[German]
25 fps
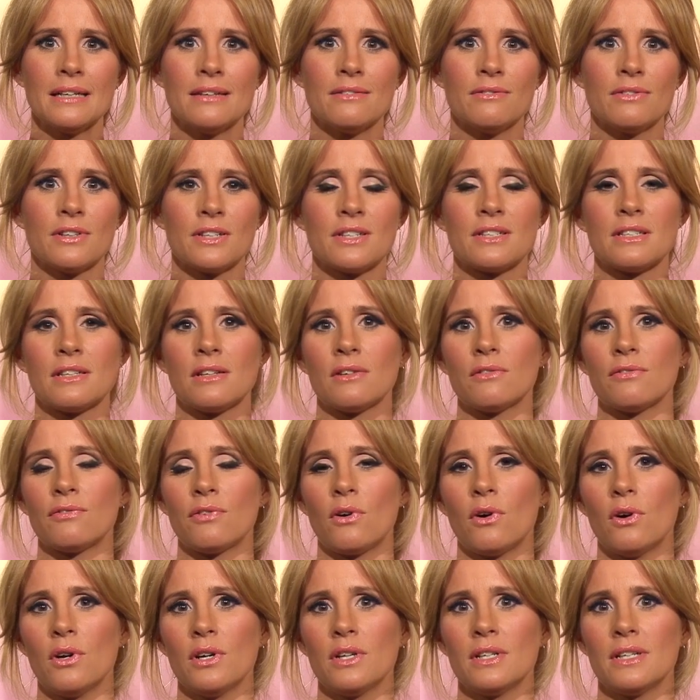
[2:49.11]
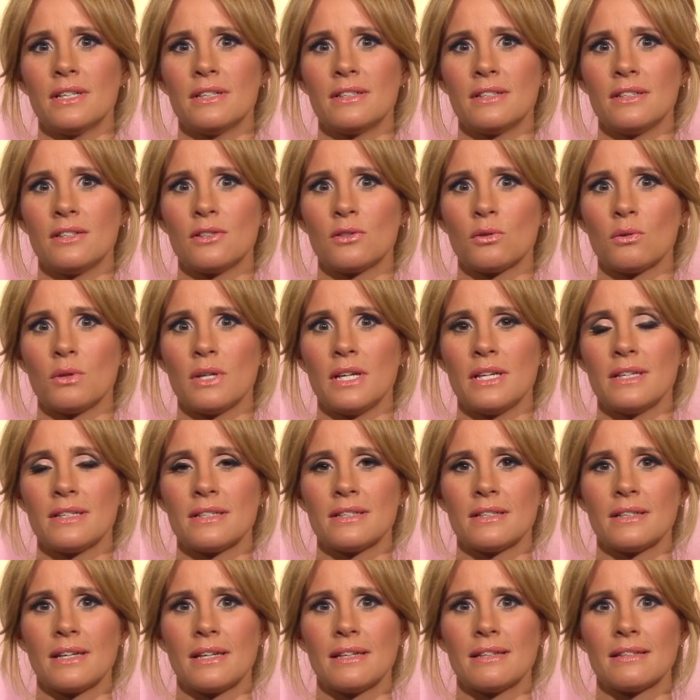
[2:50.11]
wird es ihn freuen, sie zu
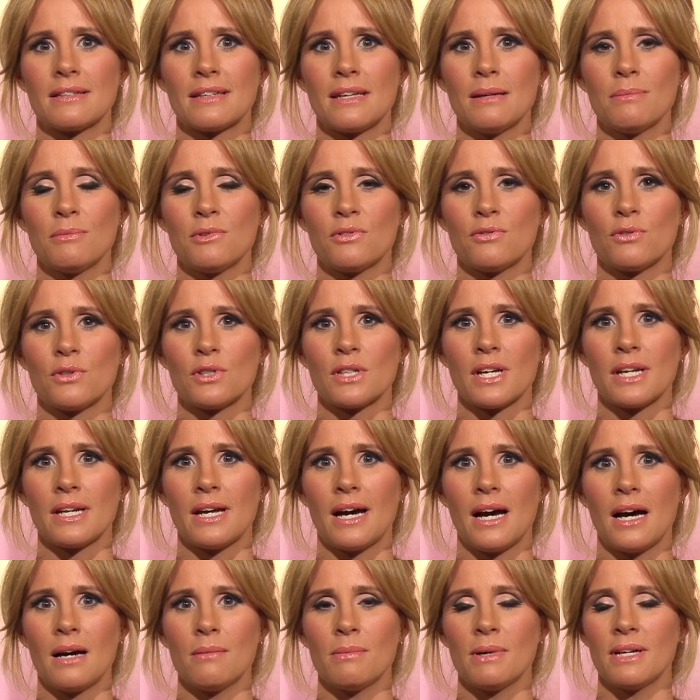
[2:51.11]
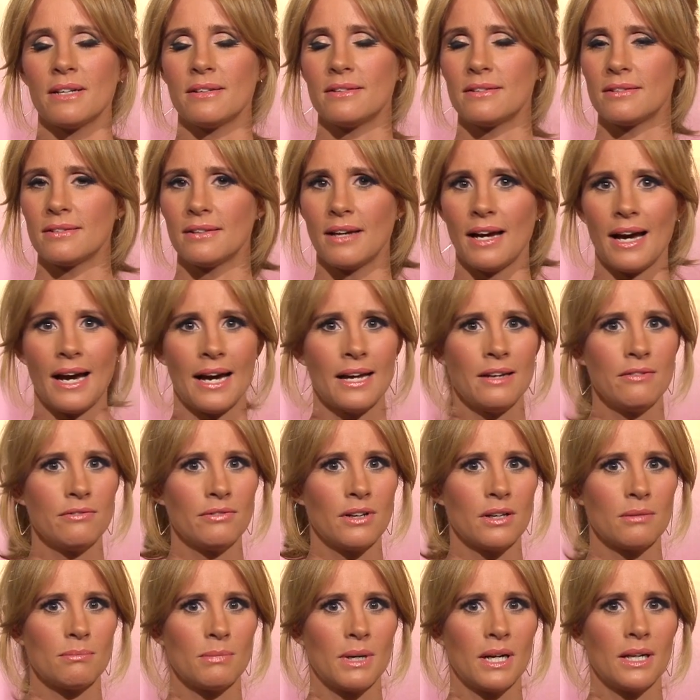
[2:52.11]
lesen, denn es gibt für seine Arbeit
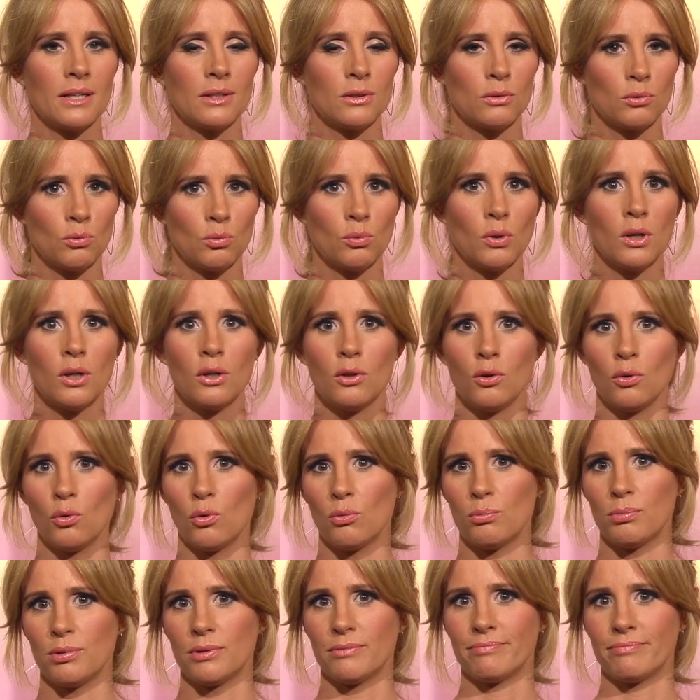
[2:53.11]
einfach mal nur Lob.